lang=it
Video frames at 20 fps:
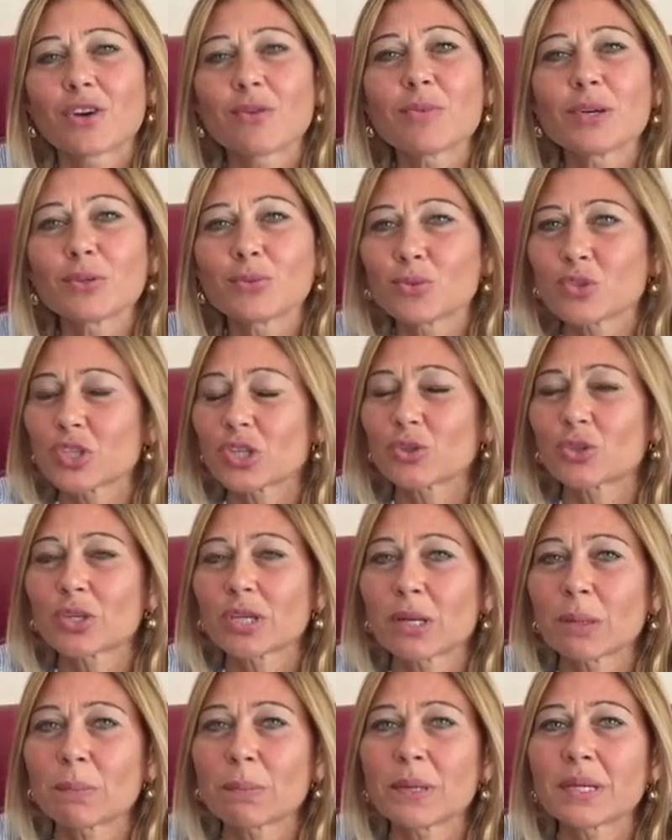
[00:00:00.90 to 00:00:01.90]
Come annunciato in
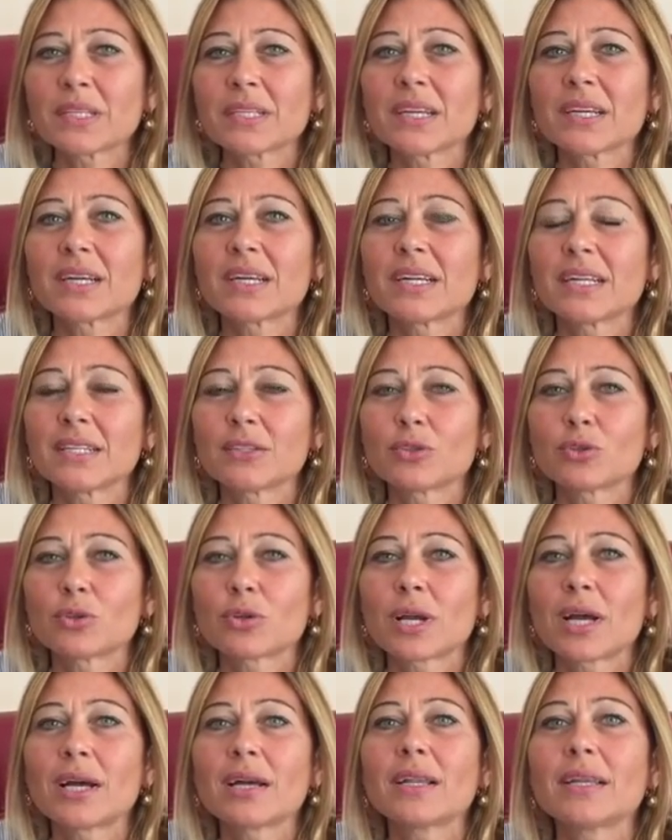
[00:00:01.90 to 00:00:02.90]
campagna
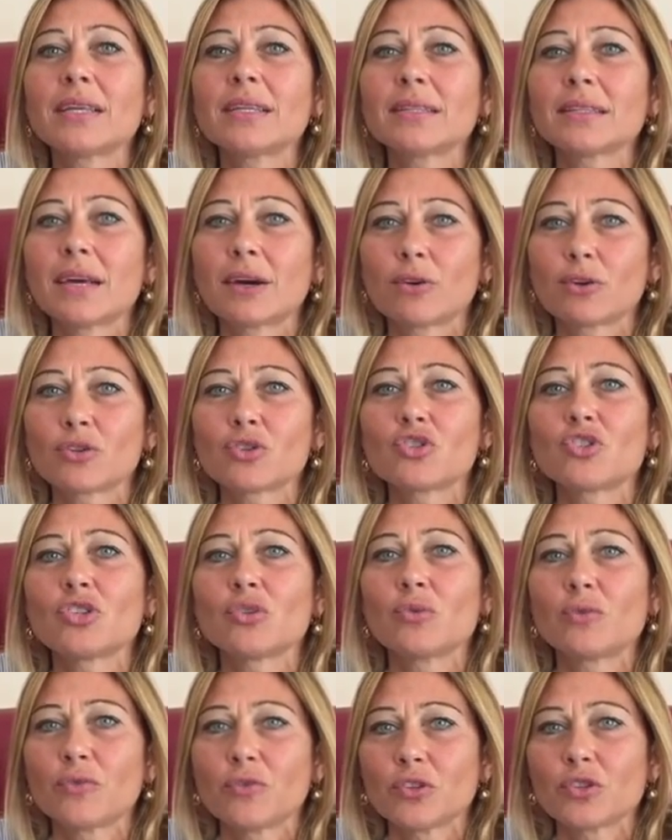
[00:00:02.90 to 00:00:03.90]
elettorale, da oggi
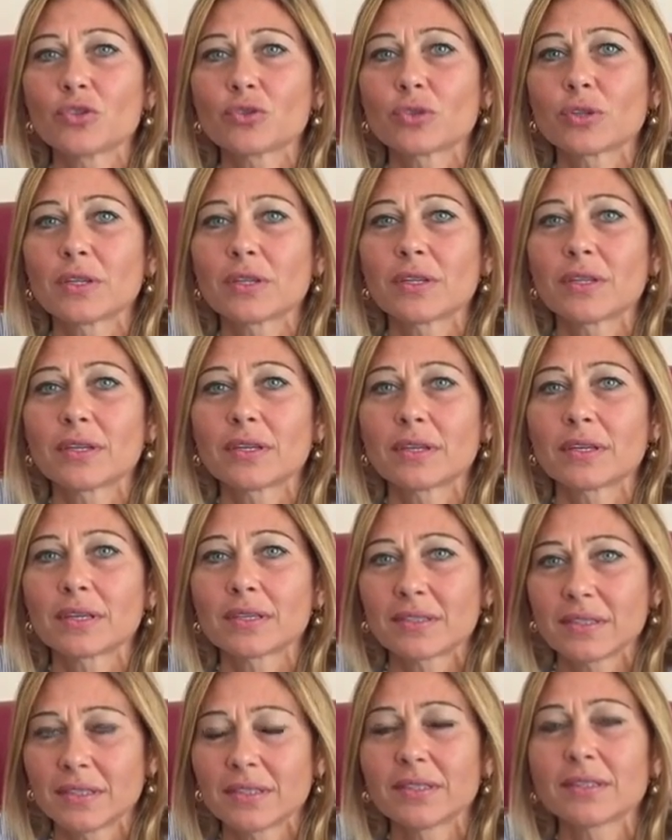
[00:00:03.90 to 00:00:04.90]
l'ufficio del
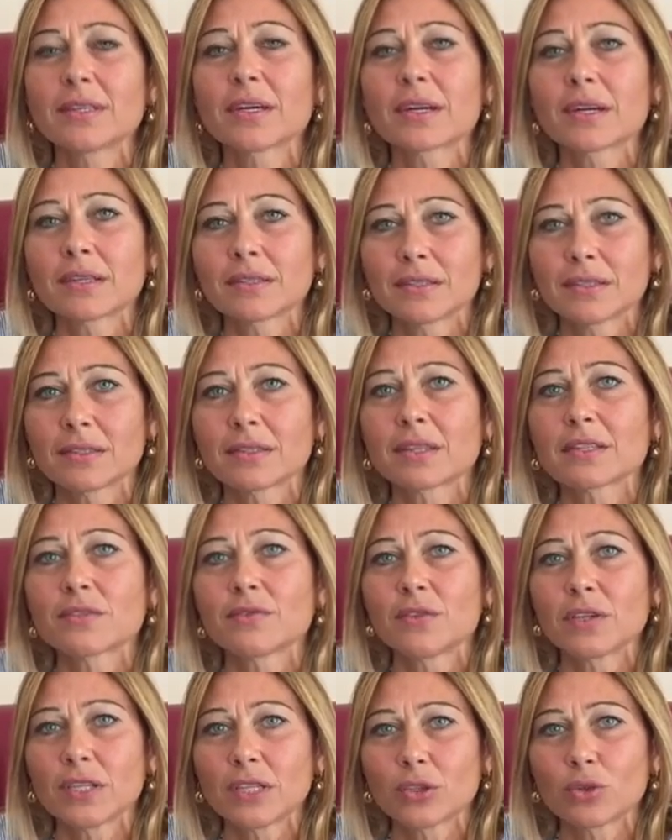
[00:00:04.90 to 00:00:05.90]
sindaca si è
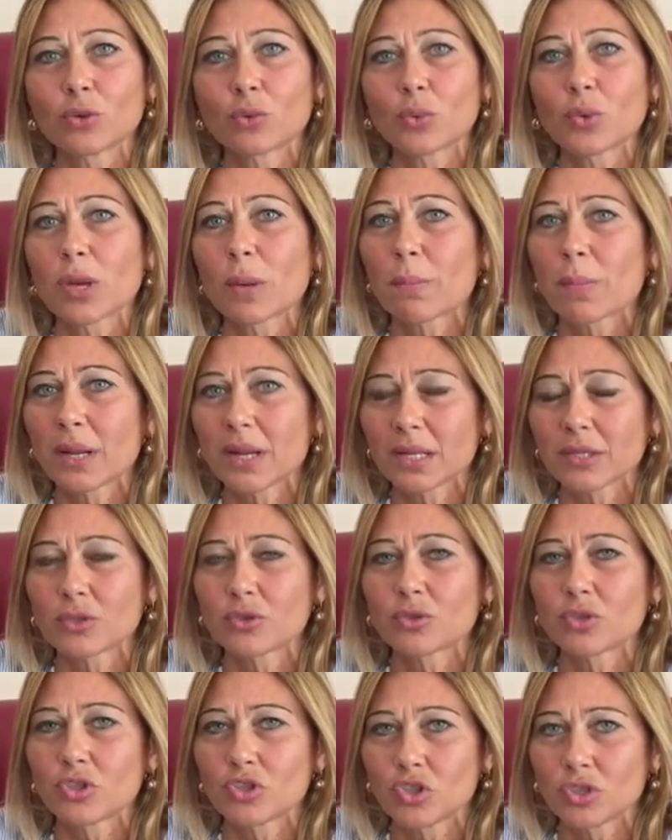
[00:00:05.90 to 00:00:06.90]
trasferito qui a
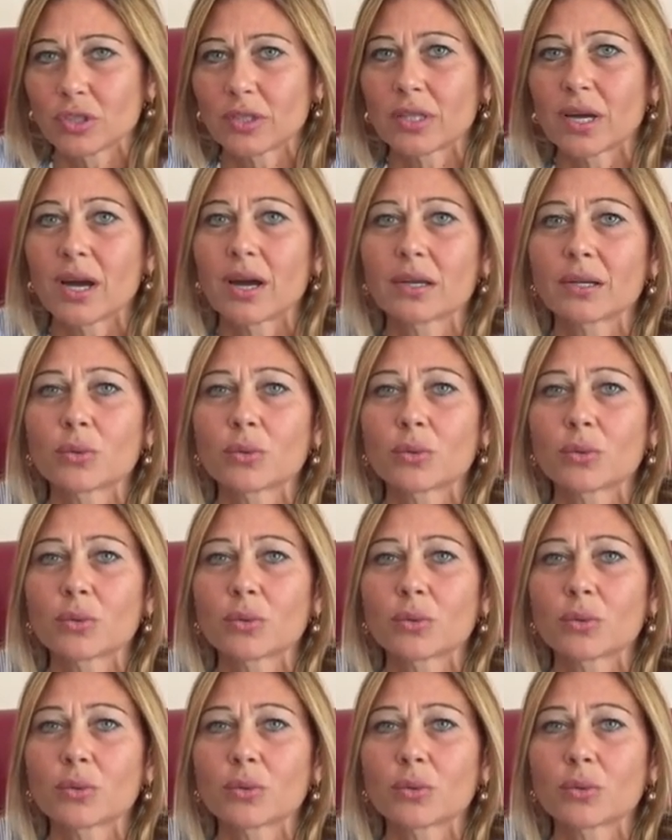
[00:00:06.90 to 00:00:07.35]
Palazzo di Città.